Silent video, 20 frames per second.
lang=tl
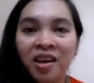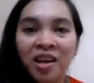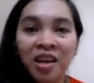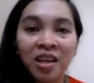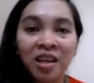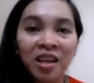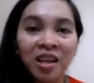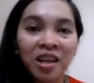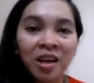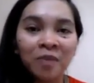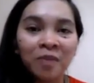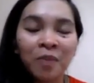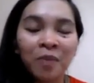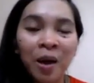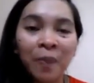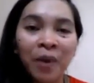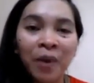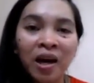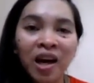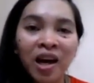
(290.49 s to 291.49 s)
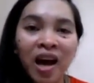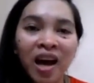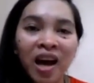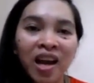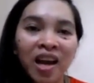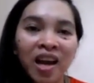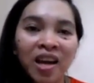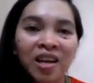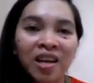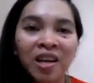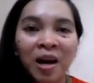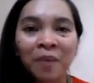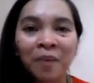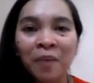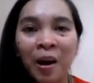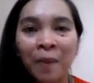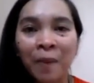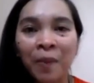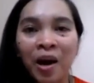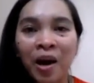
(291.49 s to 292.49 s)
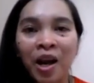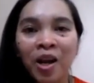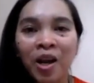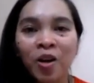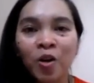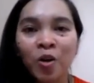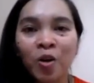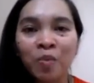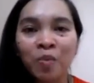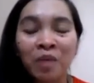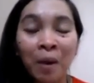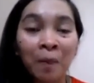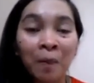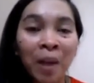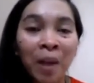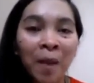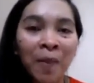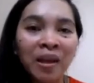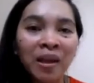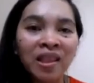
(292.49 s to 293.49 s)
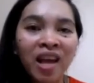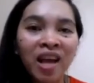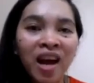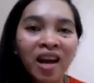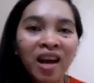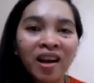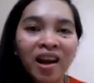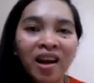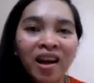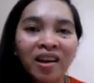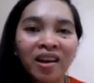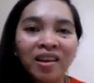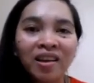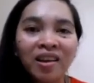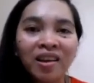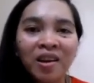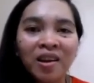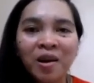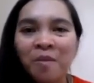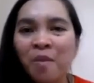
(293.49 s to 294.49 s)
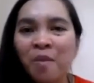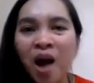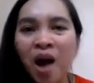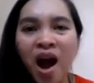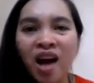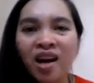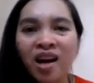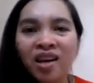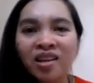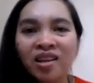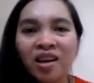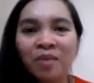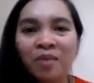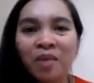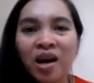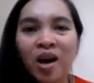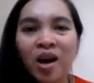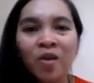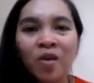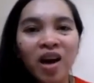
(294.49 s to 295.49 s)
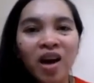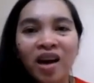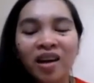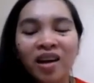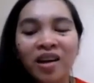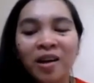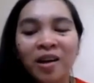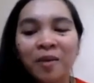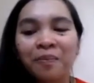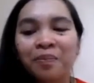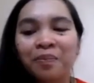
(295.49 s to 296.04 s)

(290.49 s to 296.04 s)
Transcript: hindi nagpapakain, nagpapainom, nagpapatagay, mga ganyang mga ugali,